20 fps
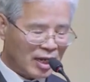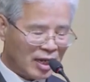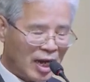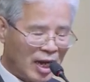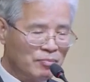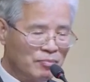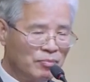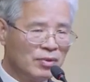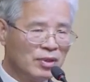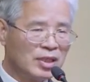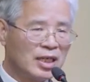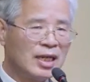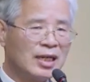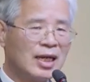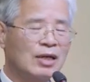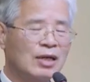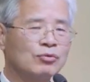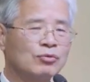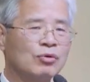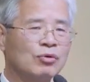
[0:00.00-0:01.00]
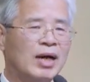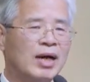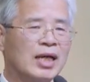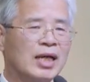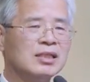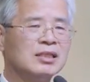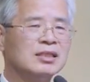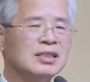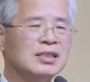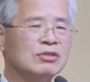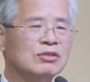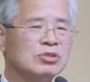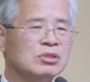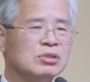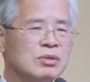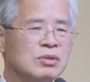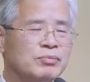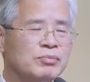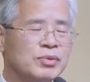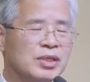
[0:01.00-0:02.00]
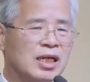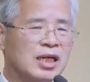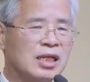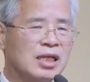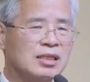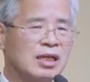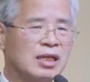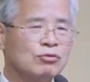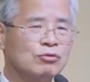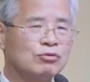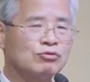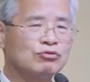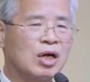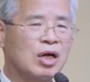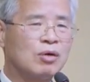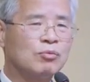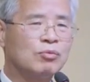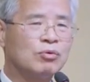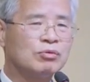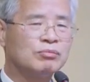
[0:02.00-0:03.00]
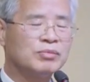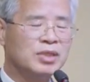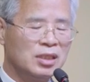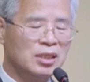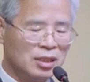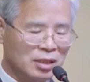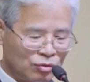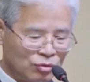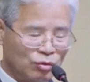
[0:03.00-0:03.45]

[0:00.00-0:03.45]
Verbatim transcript: 한 명의 강도만 예수님을 비난했다고 누가복음이